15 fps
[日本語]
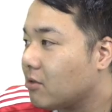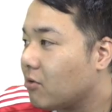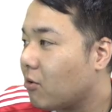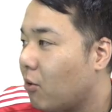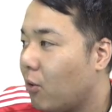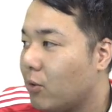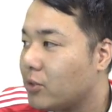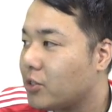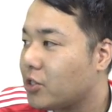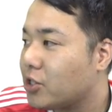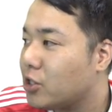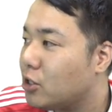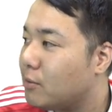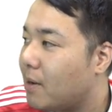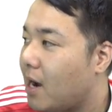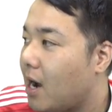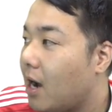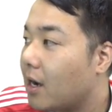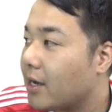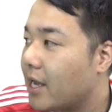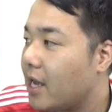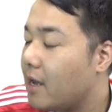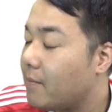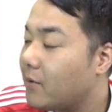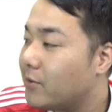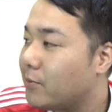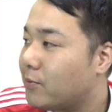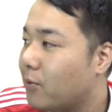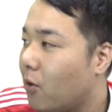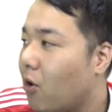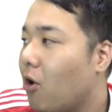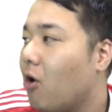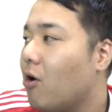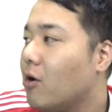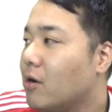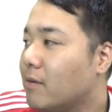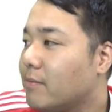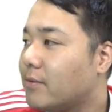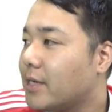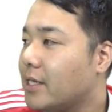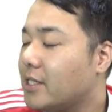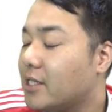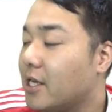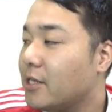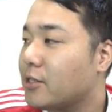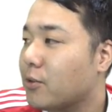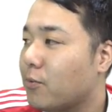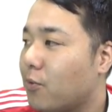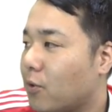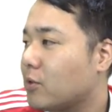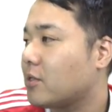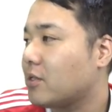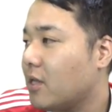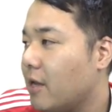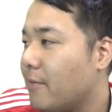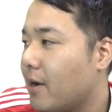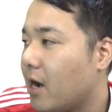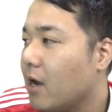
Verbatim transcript: トコンシューマーゲーム4、プレイステーション4つって、ま